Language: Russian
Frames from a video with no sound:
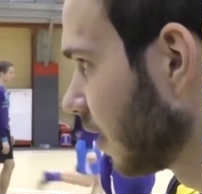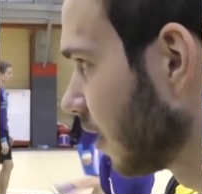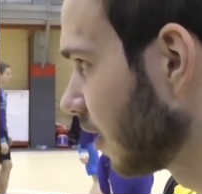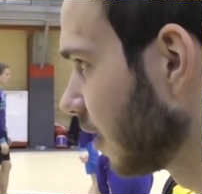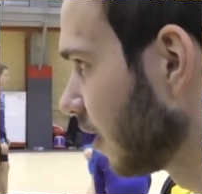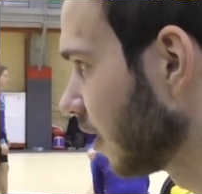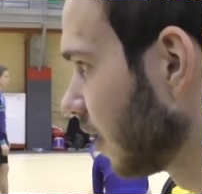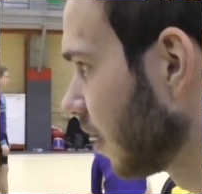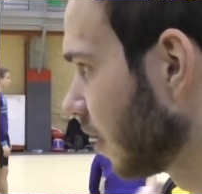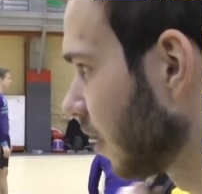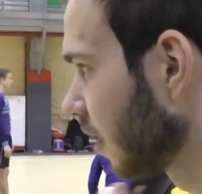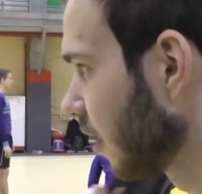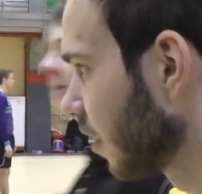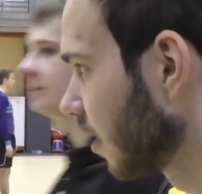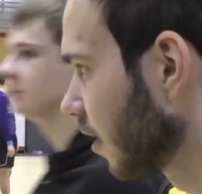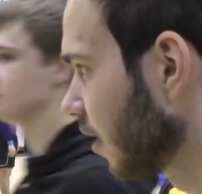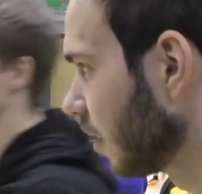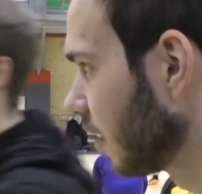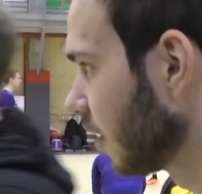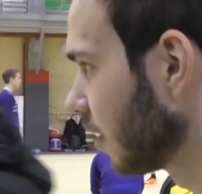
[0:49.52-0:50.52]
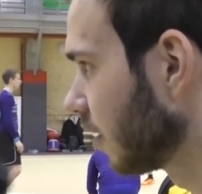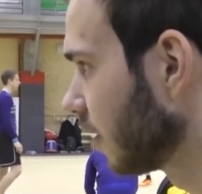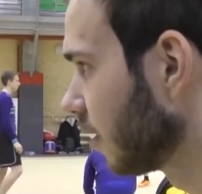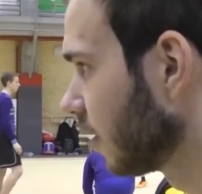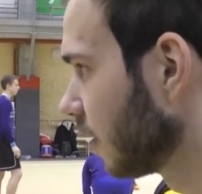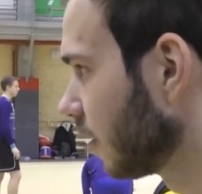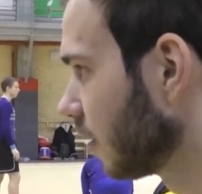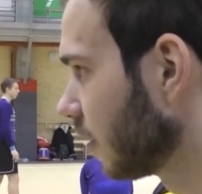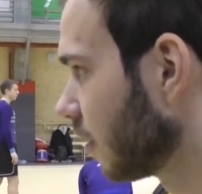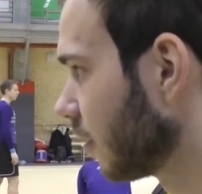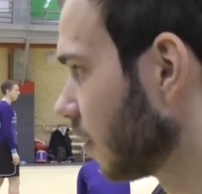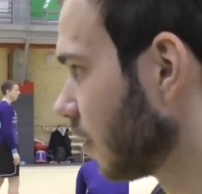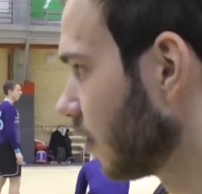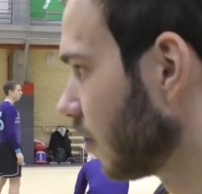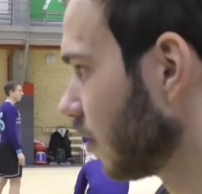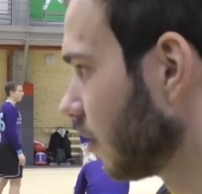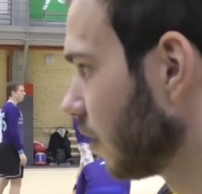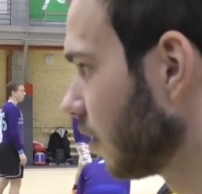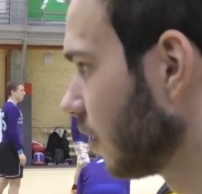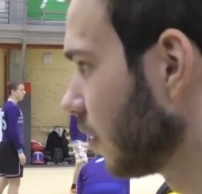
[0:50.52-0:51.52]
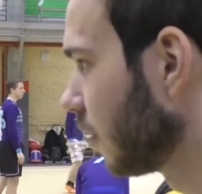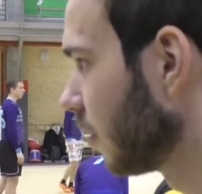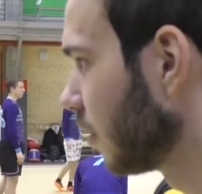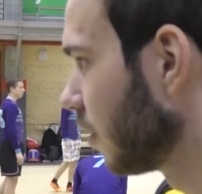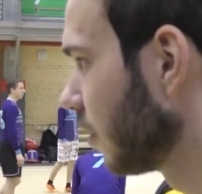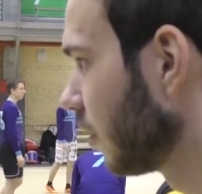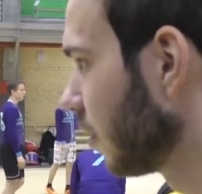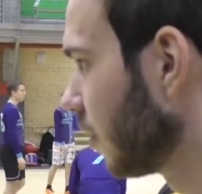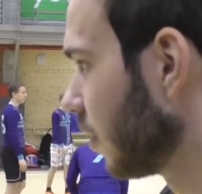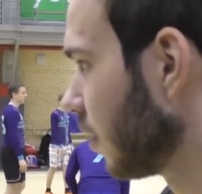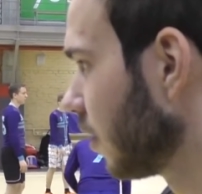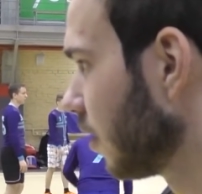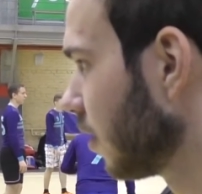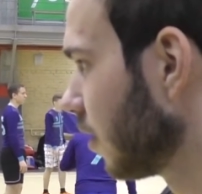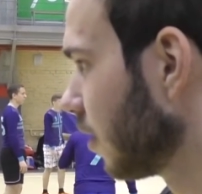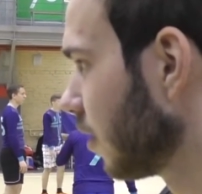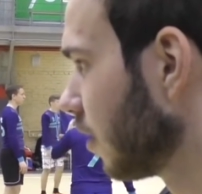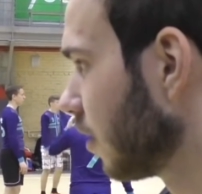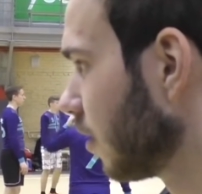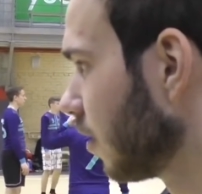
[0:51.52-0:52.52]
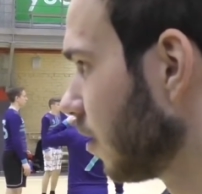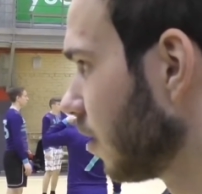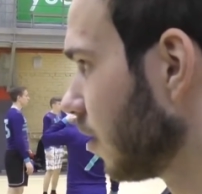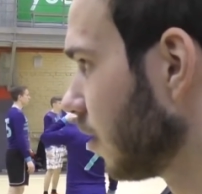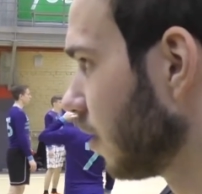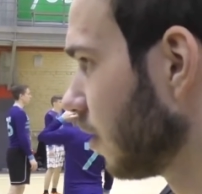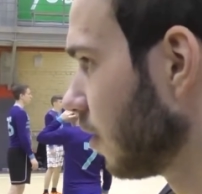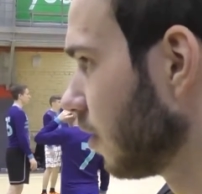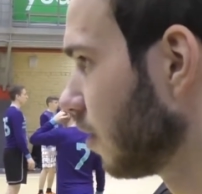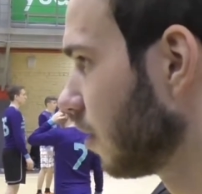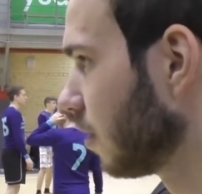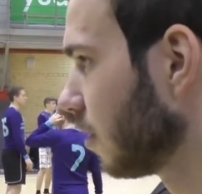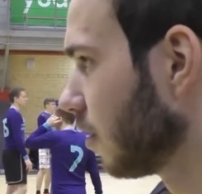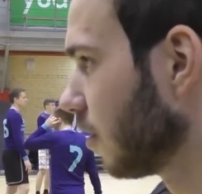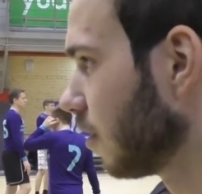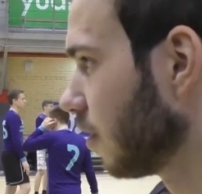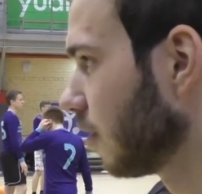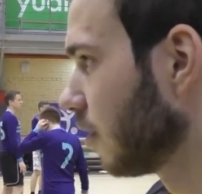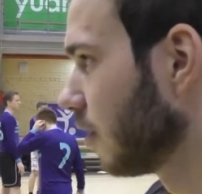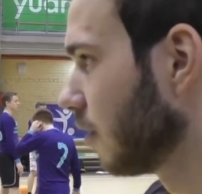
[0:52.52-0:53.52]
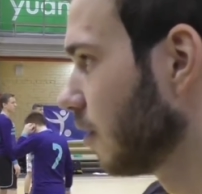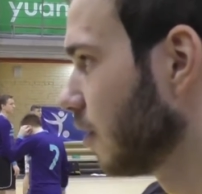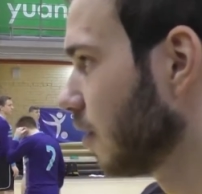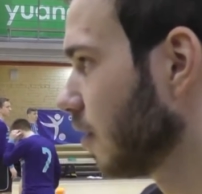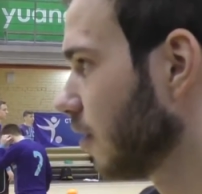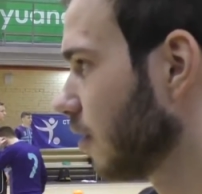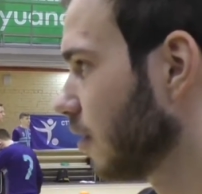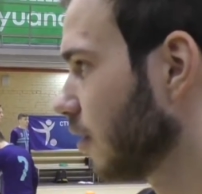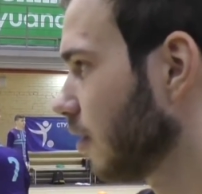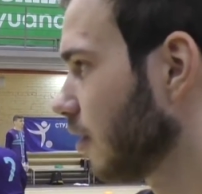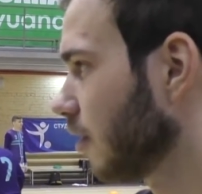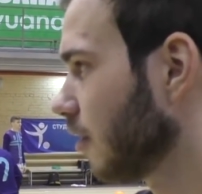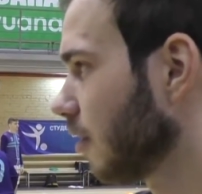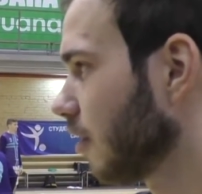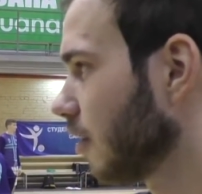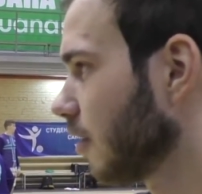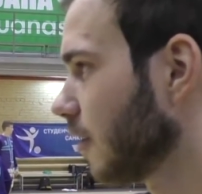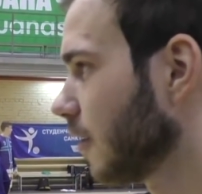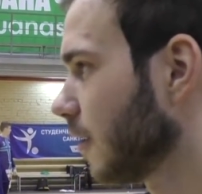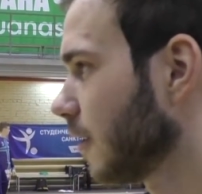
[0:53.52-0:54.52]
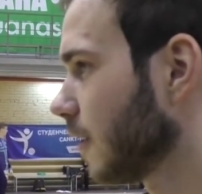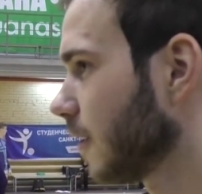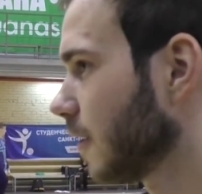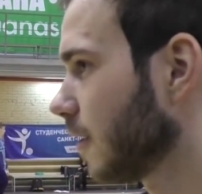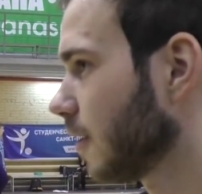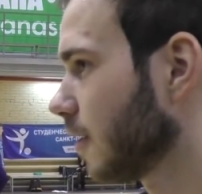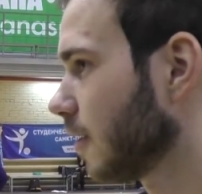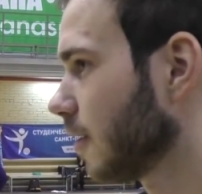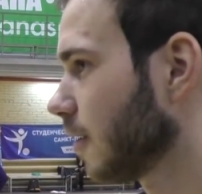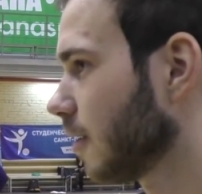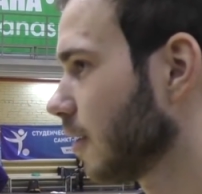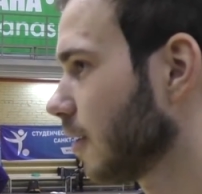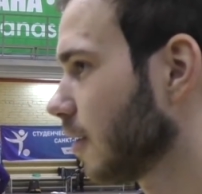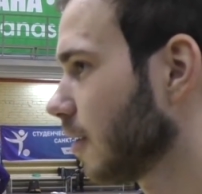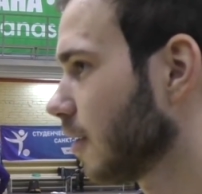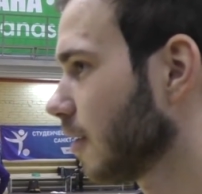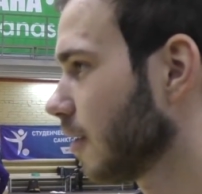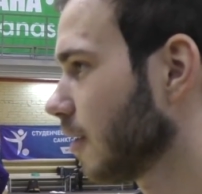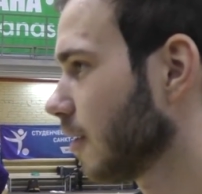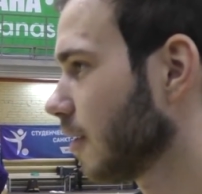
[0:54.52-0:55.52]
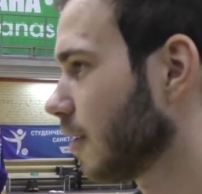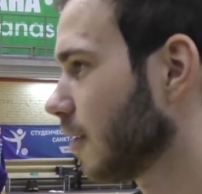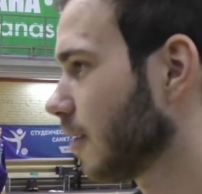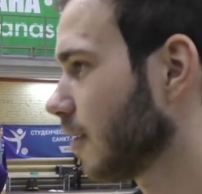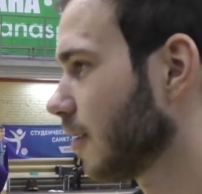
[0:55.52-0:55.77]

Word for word: ты, что твой коллега из горки точили очень много ударов сегодня в сторону и, по сути, оспорить звание лучшего игрока матч.